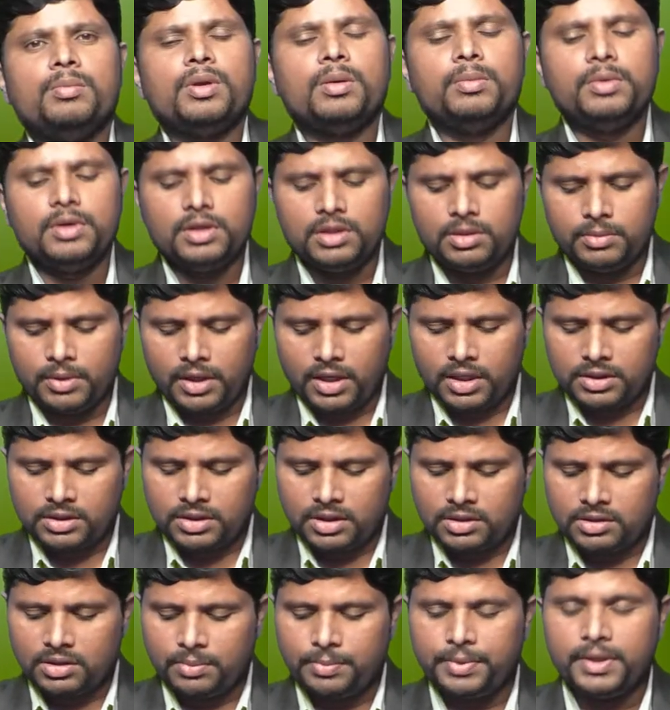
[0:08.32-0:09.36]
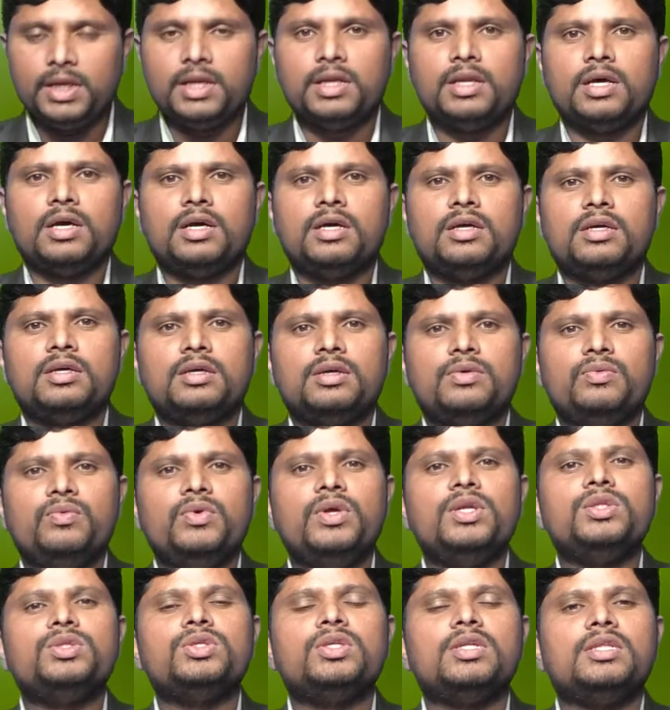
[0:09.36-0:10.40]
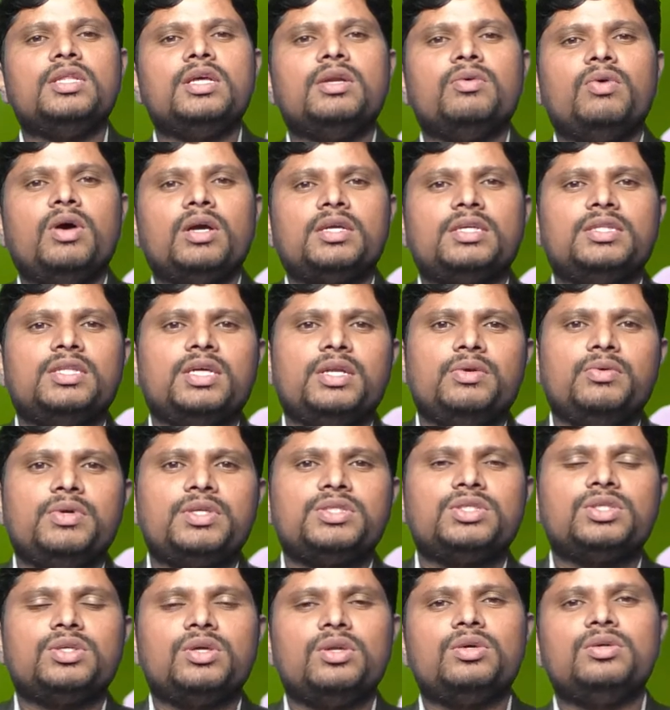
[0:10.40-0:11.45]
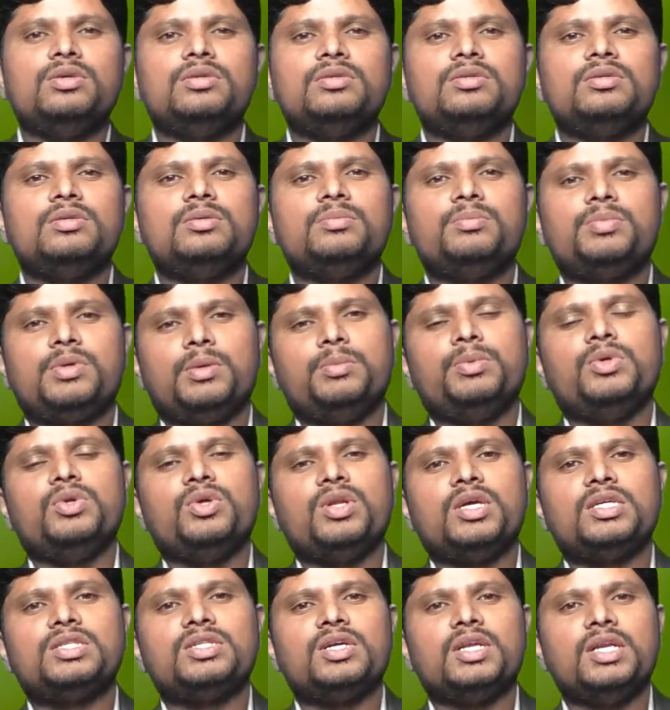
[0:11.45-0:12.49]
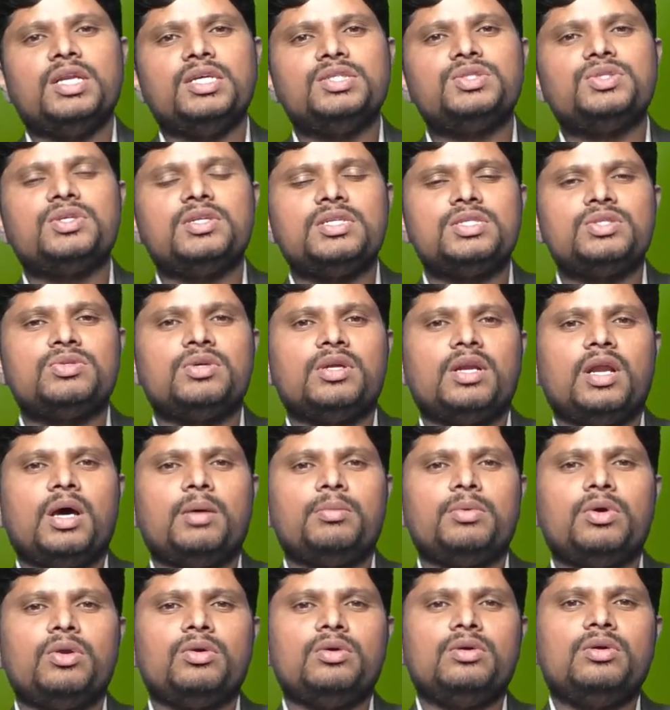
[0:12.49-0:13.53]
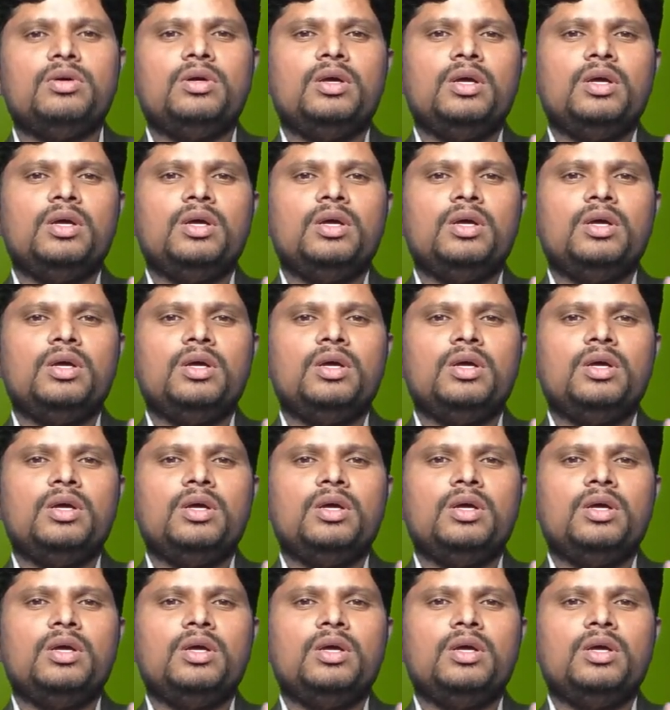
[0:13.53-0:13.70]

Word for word: ప్రభునది మాకు అత్యంత దిన వెలుతురనుగైన వాక్యదైన వీక్షకులకు ప్రభును రక్షకుడు నేసుక్రీశ్వర నామలో